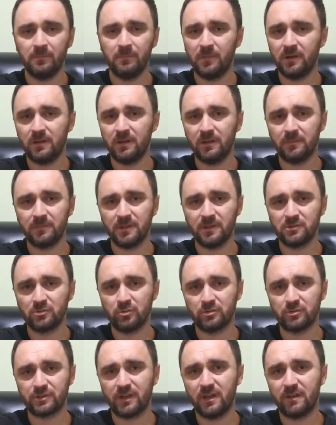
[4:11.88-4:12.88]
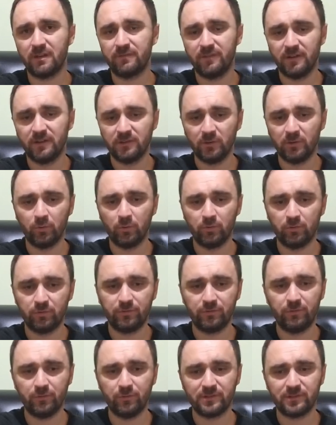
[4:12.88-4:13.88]
Bakalım nasıl olacak. Eğer faydalı
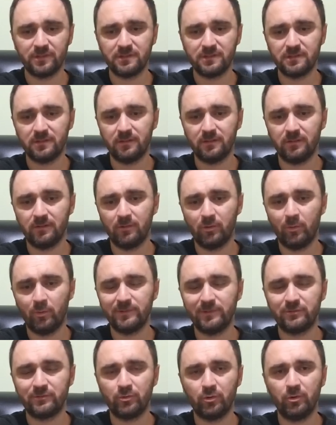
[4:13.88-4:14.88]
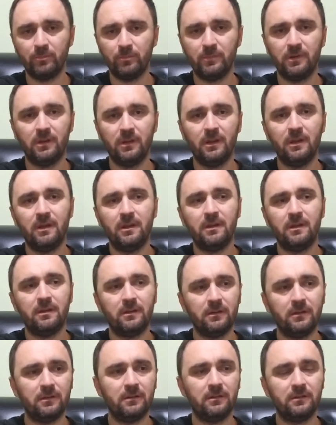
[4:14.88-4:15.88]
oldu diyorsanız o metronom
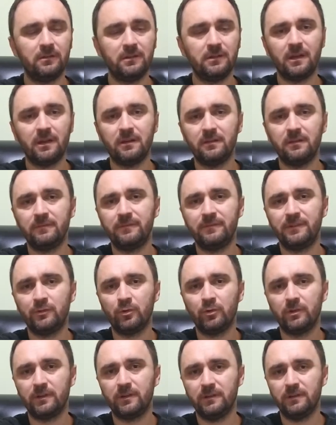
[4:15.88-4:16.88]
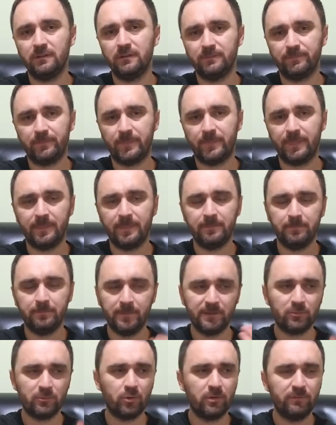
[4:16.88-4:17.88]
ee, yani videoları
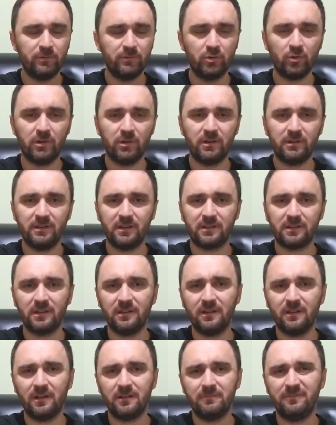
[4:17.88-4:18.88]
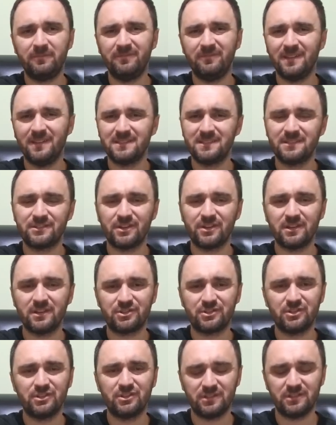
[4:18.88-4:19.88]
metronom videoları derken yani nasıl
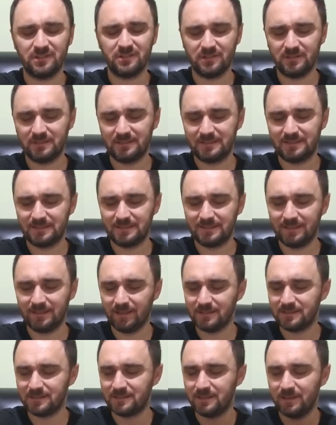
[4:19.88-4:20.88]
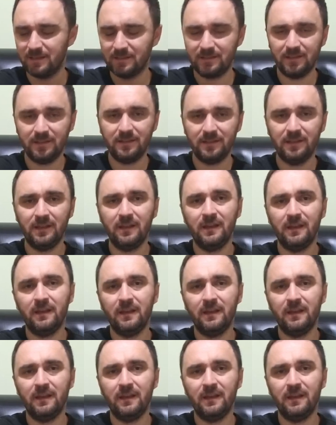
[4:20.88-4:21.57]
çalışılır dan ziyade